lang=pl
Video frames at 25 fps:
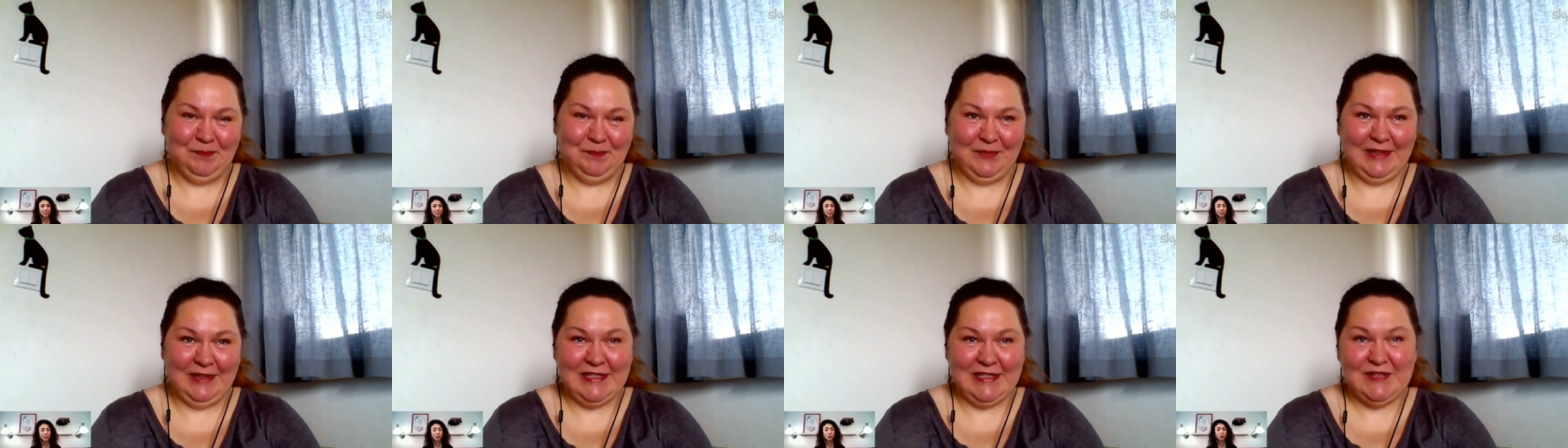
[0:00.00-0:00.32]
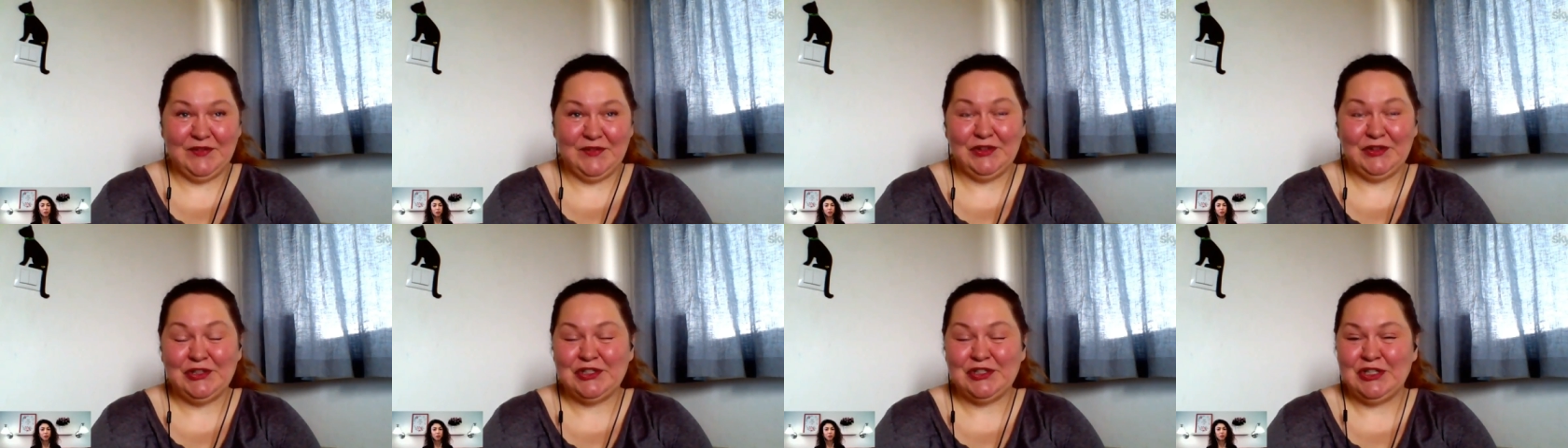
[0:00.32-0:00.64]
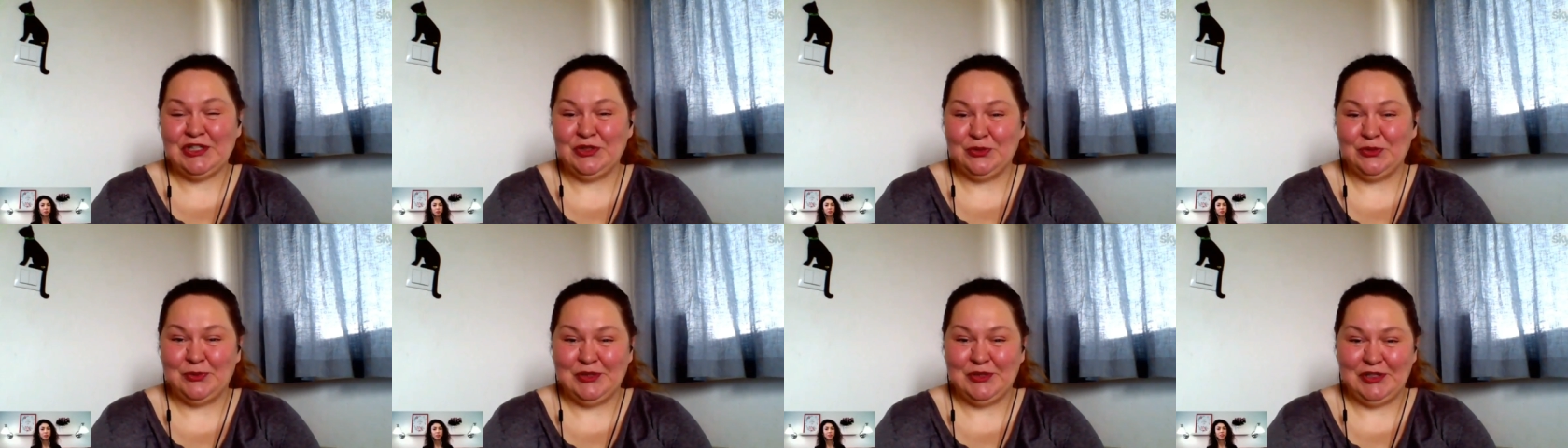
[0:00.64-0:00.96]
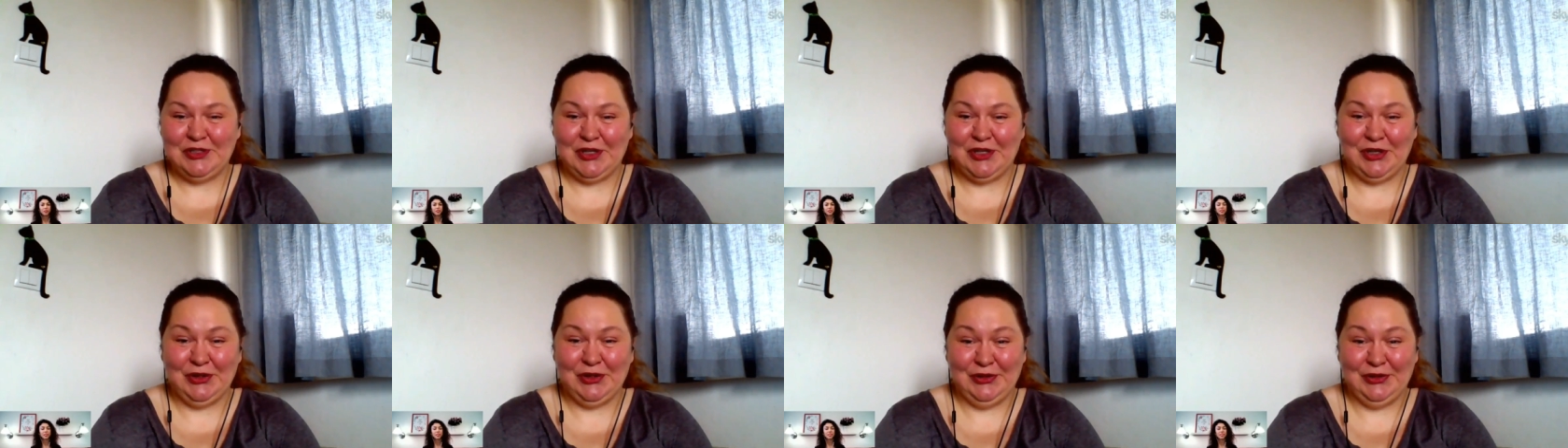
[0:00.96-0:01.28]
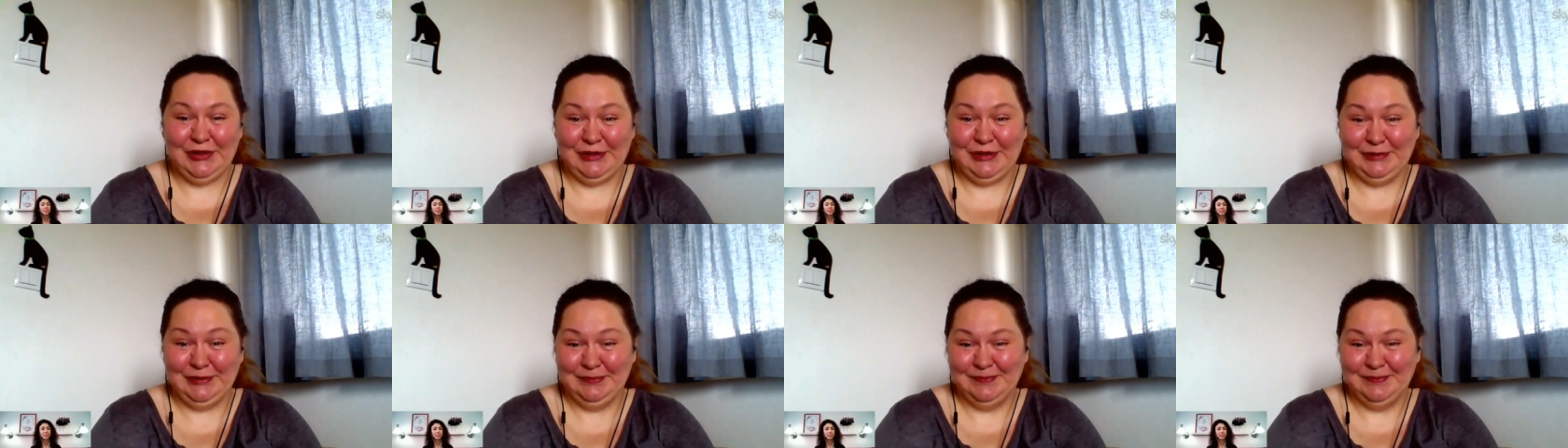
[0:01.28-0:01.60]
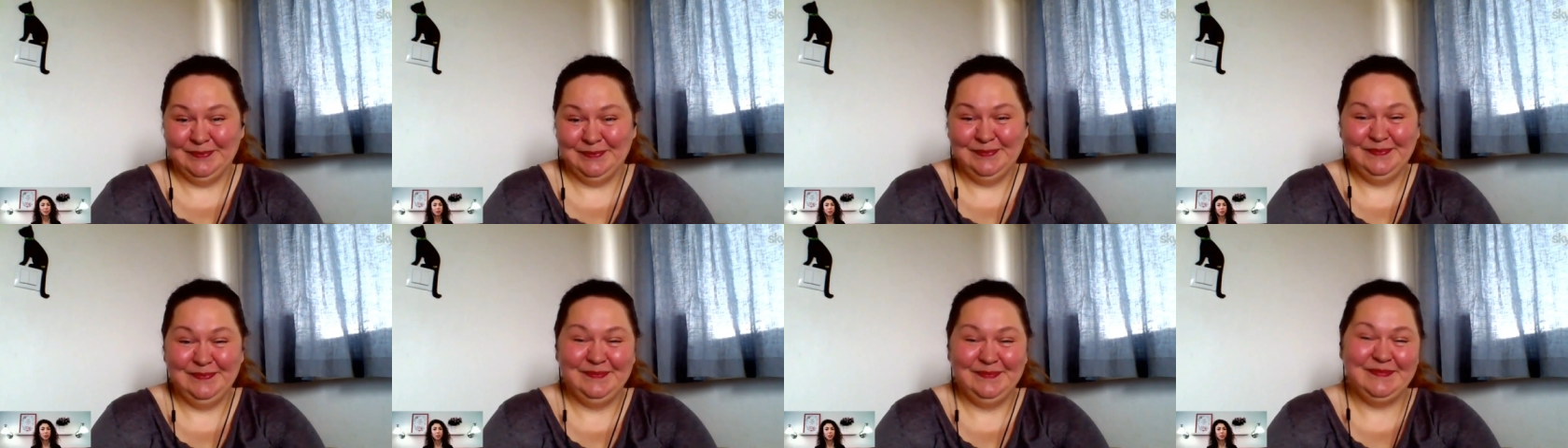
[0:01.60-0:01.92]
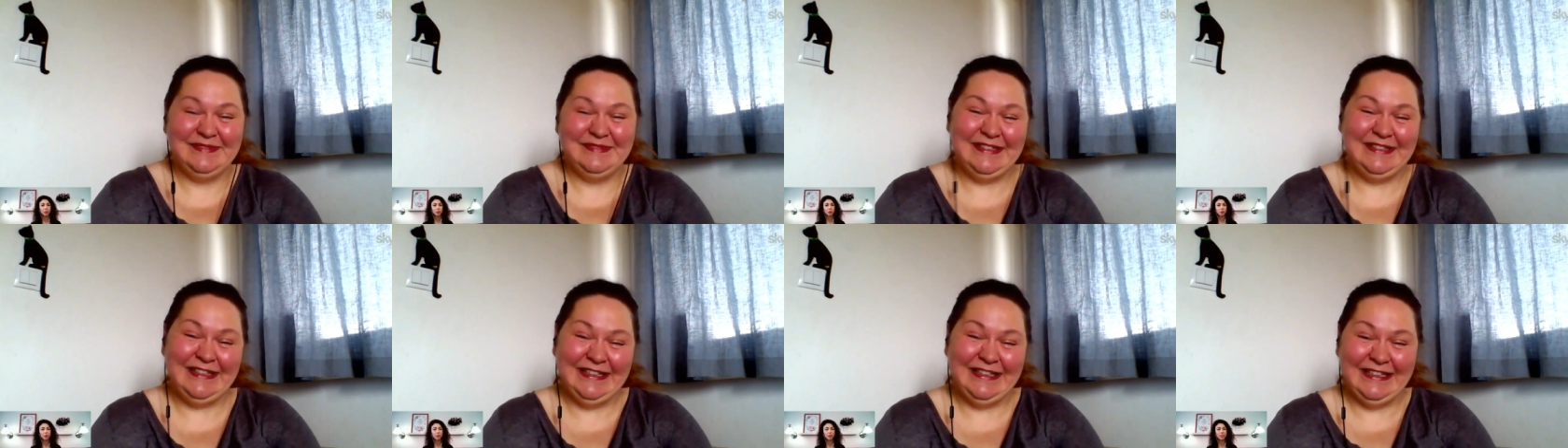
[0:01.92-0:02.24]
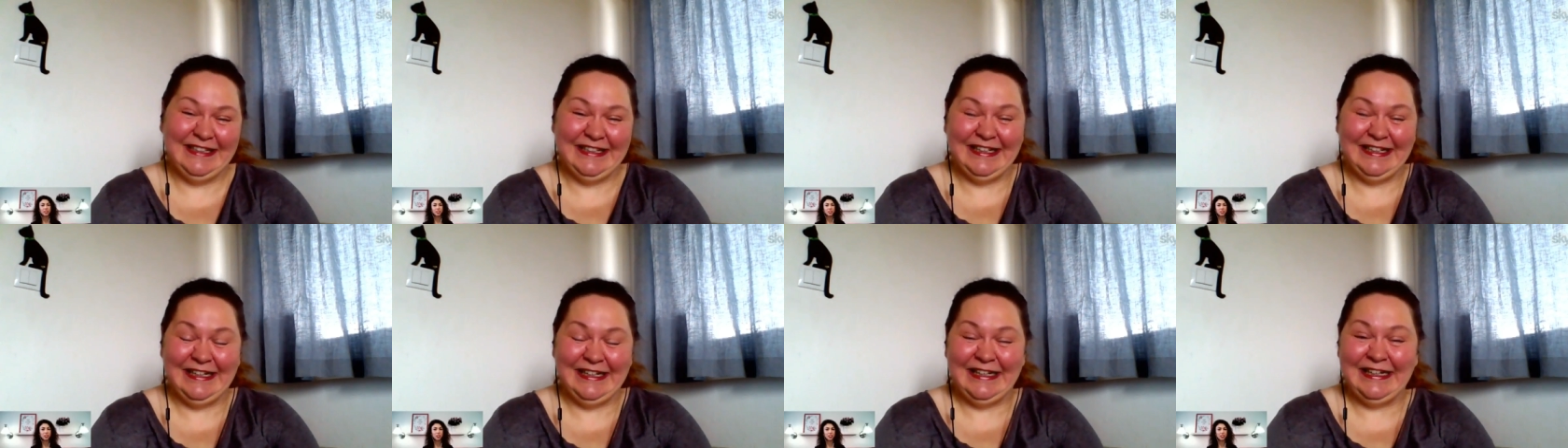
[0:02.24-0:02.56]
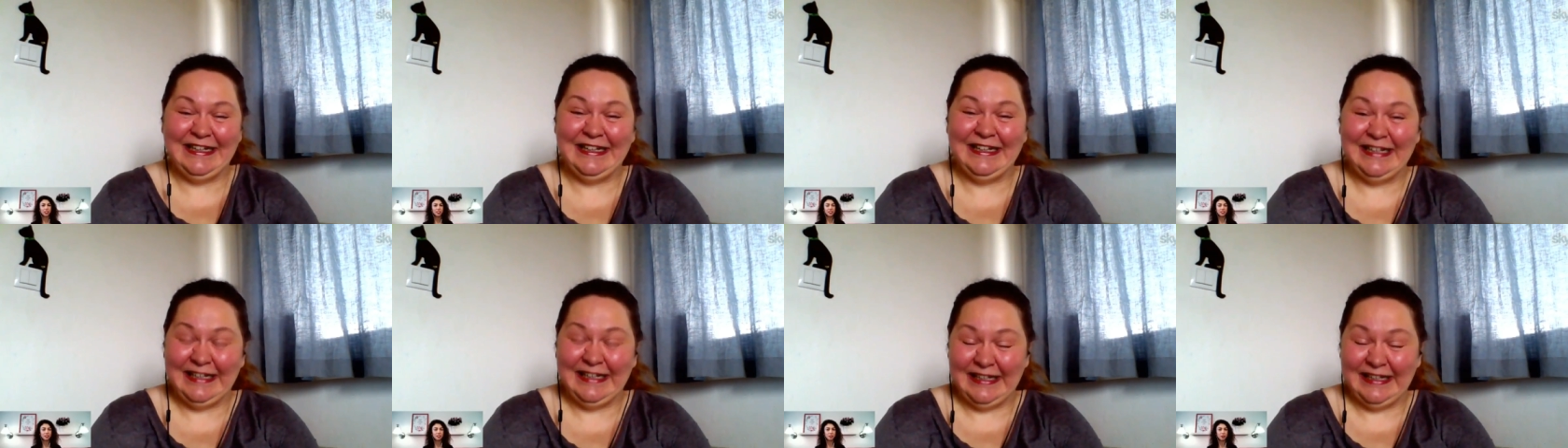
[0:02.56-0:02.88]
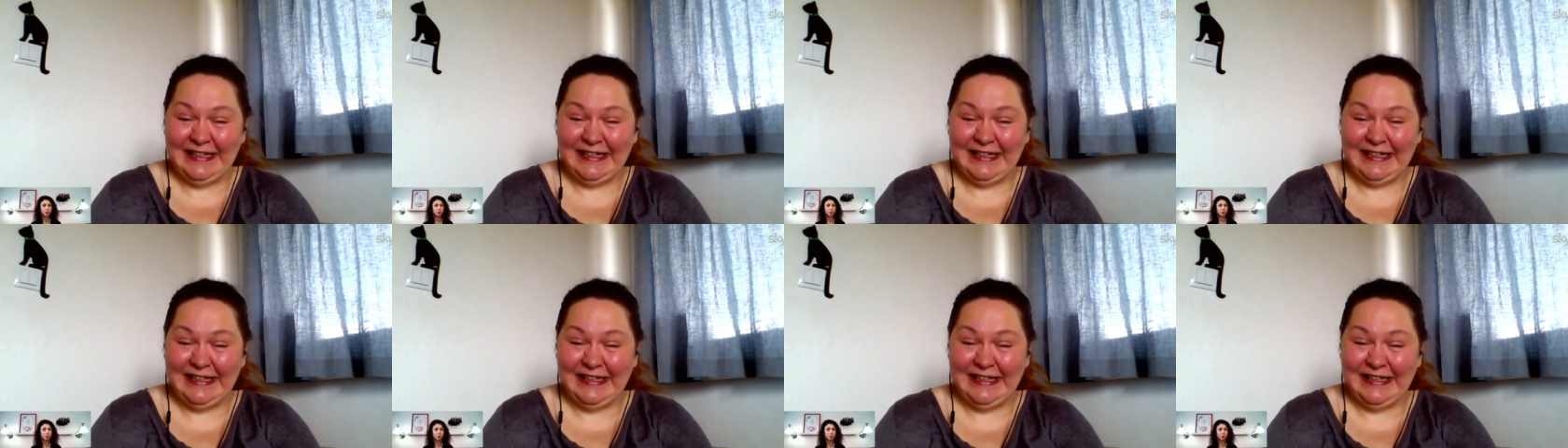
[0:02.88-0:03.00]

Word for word: Jest tak. w otoczeniu przyrody. I właśnie powiedz, jak się nazywa,